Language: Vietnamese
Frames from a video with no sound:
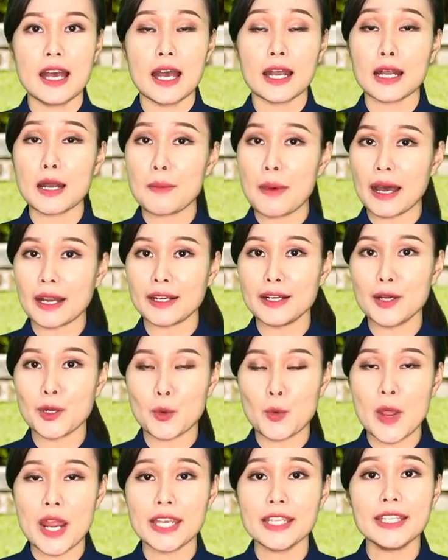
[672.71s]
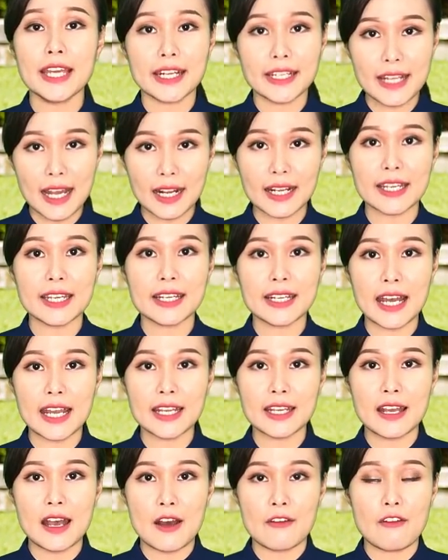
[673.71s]
các bạn đừng quên nhấn đăng ký kênh
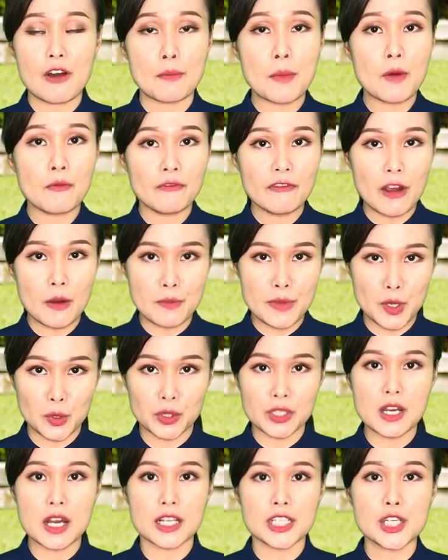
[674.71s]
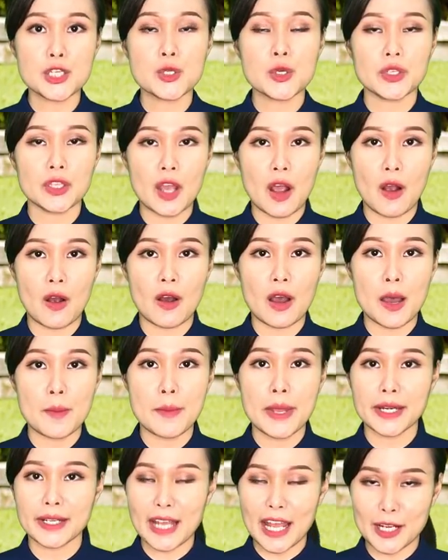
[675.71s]
và bấm vào biểu tượng chiếc chuông nhỏ
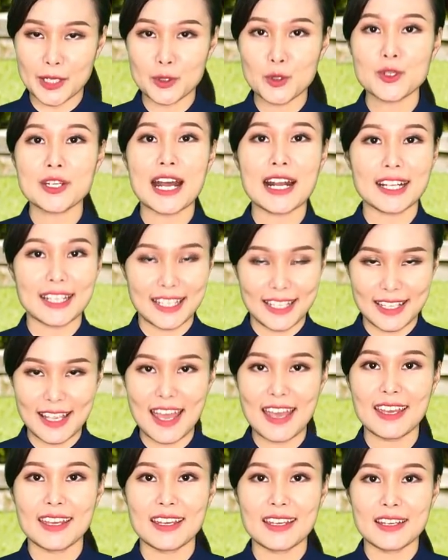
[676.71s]
bên cạnh nút đăng ký nhé.